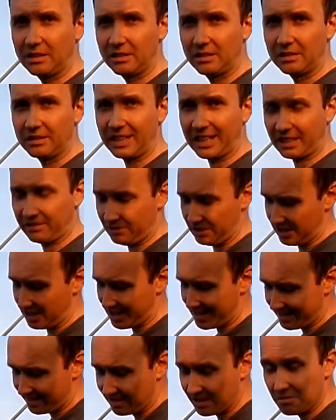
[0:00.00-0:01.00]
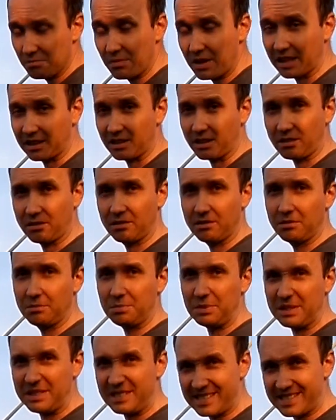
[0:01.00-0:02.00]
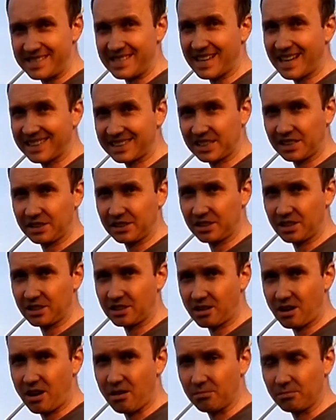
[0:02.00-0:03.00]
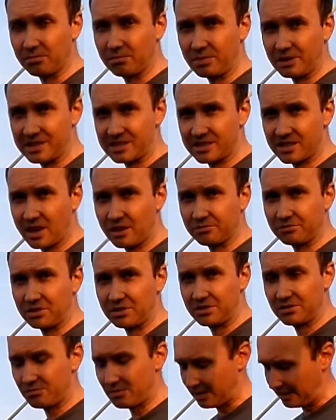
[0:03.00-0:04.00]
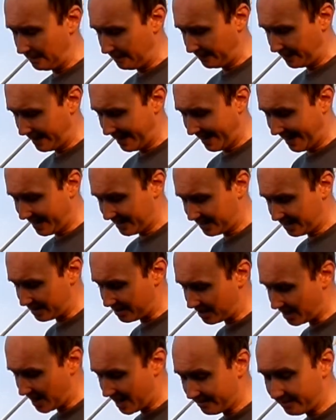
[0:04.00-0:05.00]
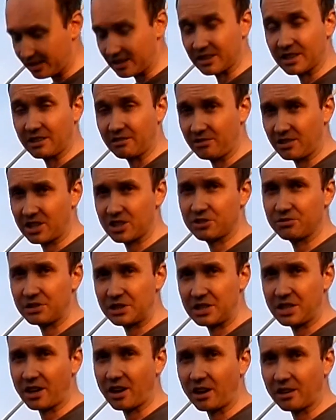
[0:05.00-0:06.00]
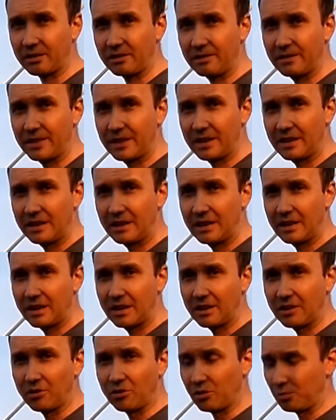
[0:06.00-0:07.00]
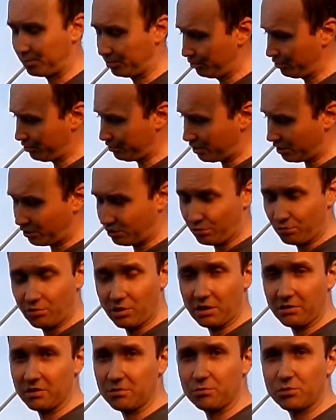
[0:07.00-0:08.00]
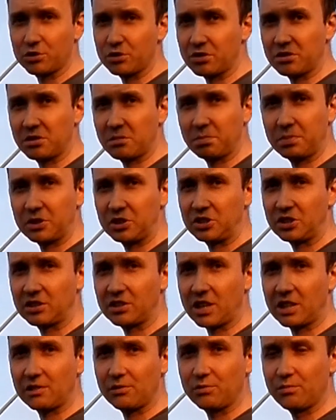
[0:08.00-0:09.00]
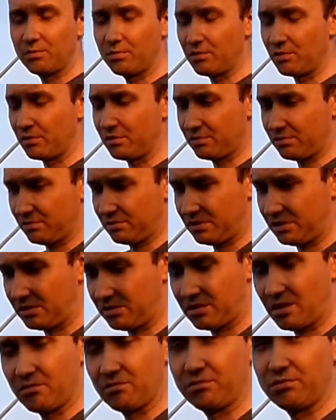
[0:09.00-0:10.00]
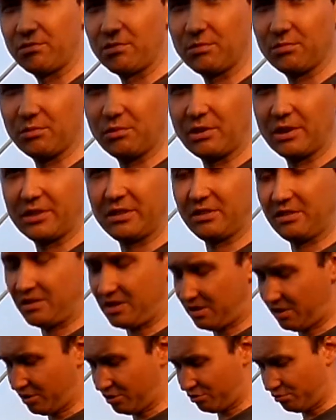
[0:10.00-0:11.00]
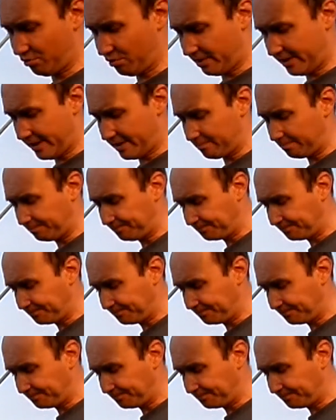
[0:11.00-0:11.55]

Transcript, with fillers: на квадратный метр. 50 килограмм, представьте себе. Это давит на ваш ветряк. О, площадь круга вы можете посчитать любую. Это там формула не тяжелая.